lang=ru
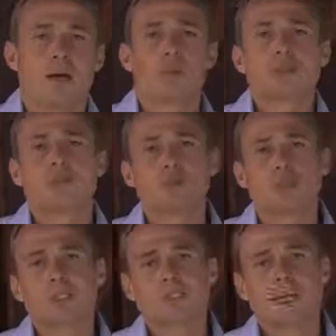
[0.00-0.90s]
Потому
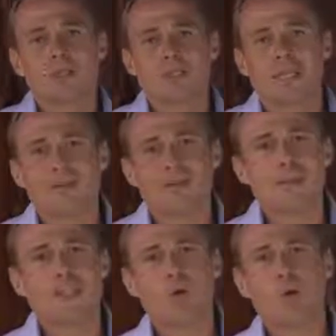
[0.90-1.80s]
что на самом деле
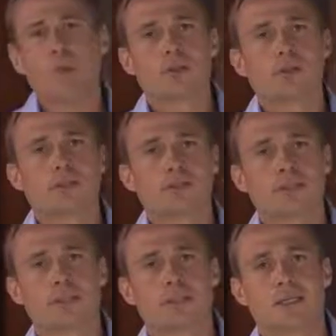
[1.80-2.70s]
все опытные
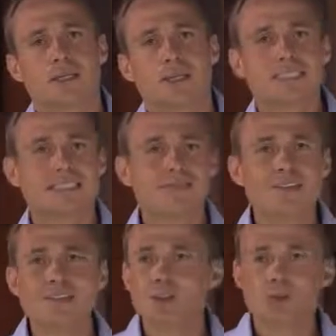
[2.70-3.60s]
инвесторы, если
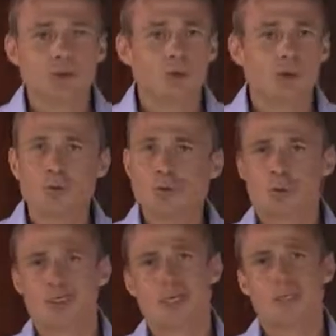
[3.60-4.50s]
вы еще не
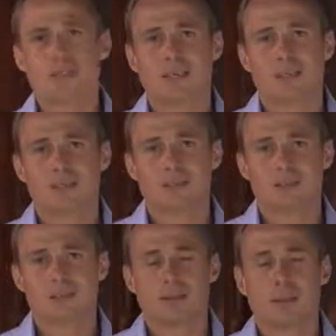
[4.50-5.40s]
тронулись с места –
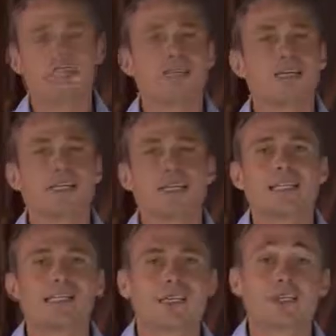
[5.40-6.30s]
это, не,
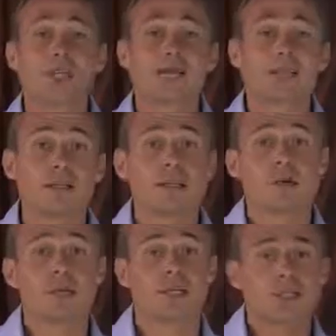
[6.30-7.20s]
это отражает
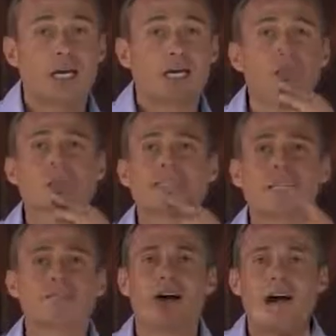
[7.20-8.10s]
неуверенность. Какие бы
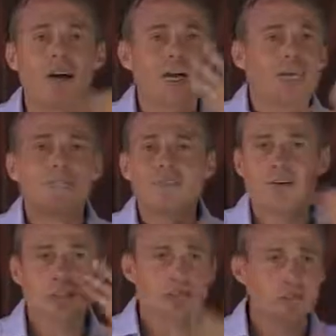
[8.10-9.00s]
слова из
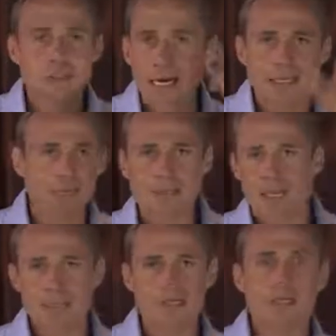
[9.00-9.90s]
вашего рта не
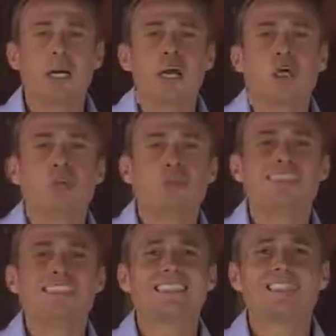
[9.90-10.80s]
выходили,
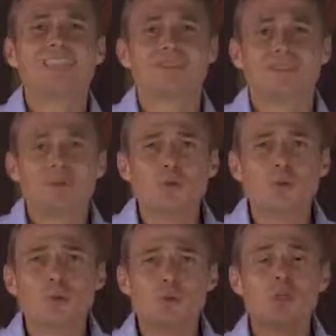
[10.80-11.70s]
люди, люди
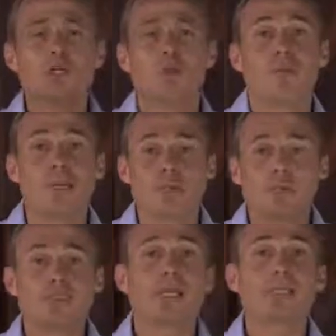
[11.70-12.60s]
судят по
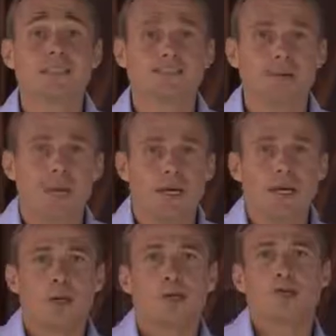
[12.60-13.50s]
вашим действиям
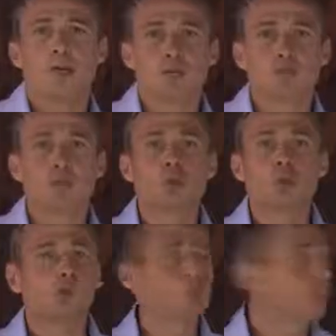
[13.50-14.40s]
и по вашему
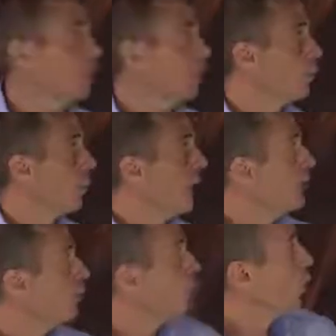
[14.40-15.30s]
языку тела.
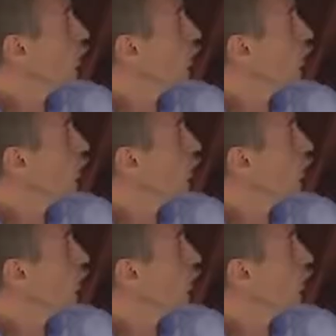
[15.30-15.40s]
Поэтому,